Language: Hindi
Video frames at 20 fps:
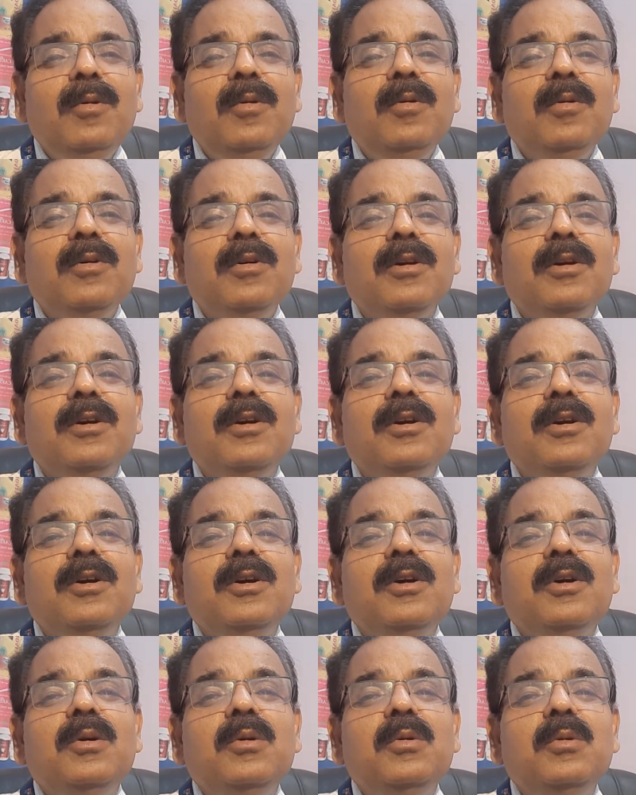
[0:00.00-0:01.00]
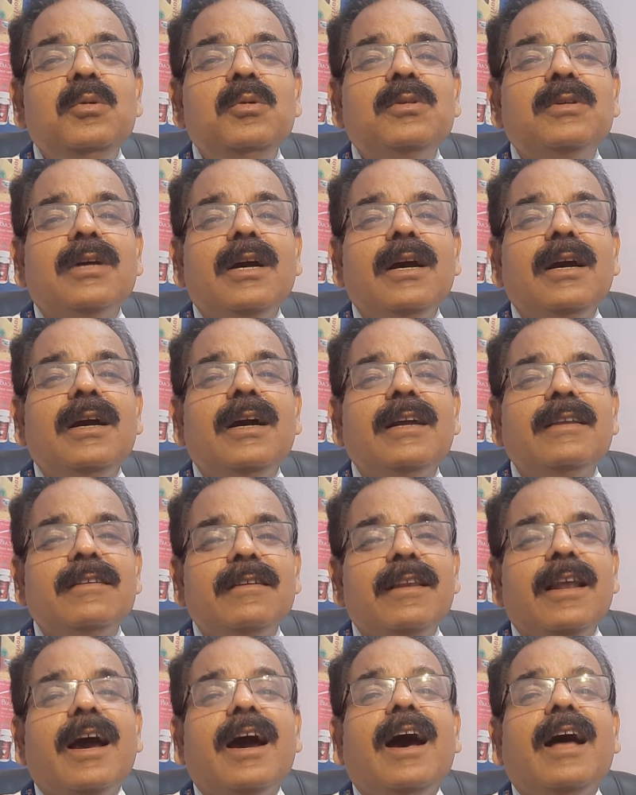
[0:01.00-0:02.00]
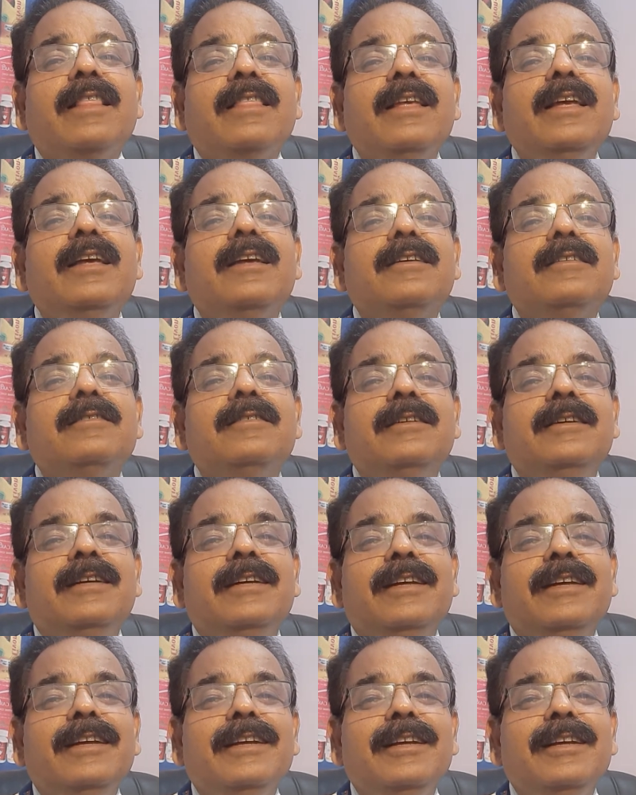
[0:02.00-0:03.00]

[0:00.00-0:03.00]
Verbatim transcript: लोग उसका कचरा खाते हैं